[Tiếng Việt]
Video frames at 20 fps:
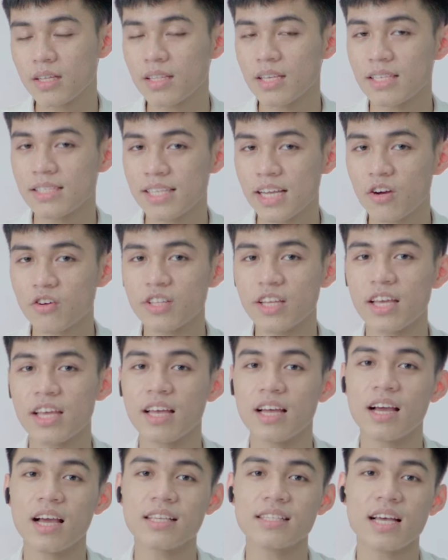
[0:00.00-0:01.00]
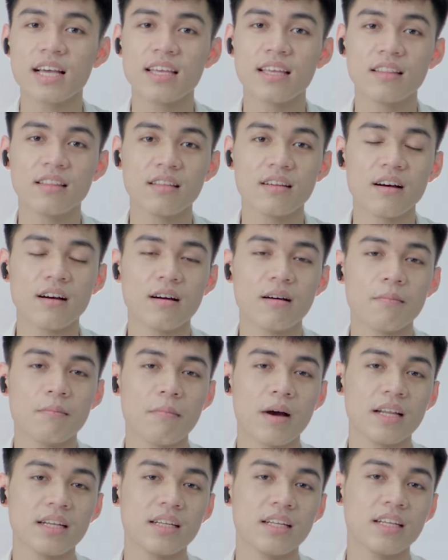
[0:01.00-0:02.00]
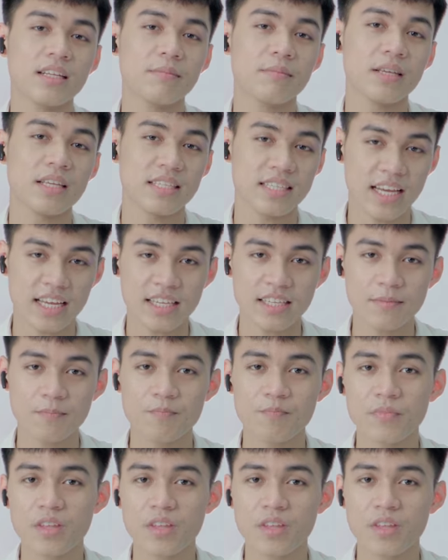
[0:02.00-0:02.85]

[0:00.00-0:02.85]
thì sẽ có thể gây ra hiện tượng màn hình bị nháy.